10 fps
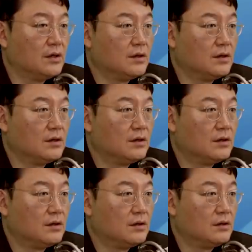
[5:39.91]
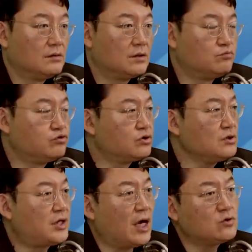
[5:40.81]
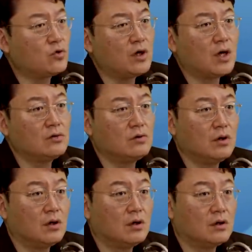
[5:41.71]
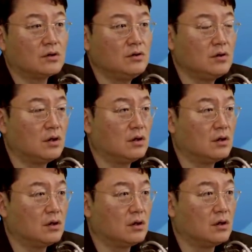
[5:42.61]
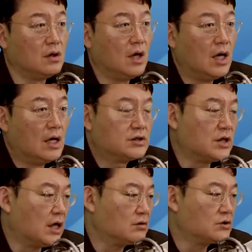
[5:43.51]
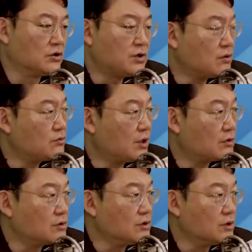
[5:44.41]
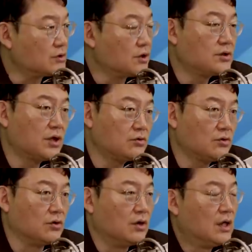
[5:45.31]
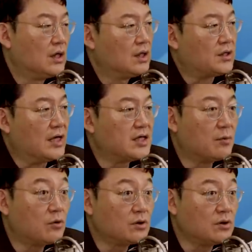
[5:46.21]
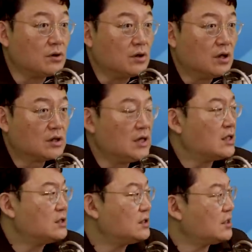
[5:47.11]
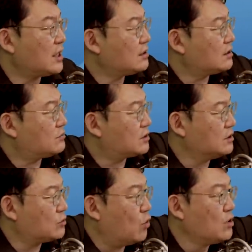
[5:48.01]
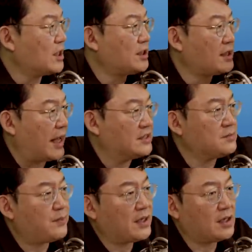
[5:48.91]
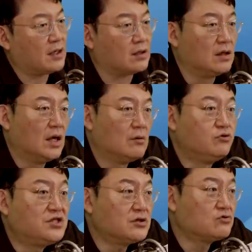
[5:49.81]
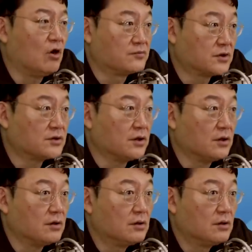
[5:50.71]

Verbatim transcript: 재판도 뭐 되게 그럼 무슨 X를 하는 거야. 그러니까 네? 자, 저 때도 그랬거든요. 저 때도 네. 대자보를 그냥 음. 흔한 그 공개된 게시판에 붙일 수가 붙여도- 없었어요.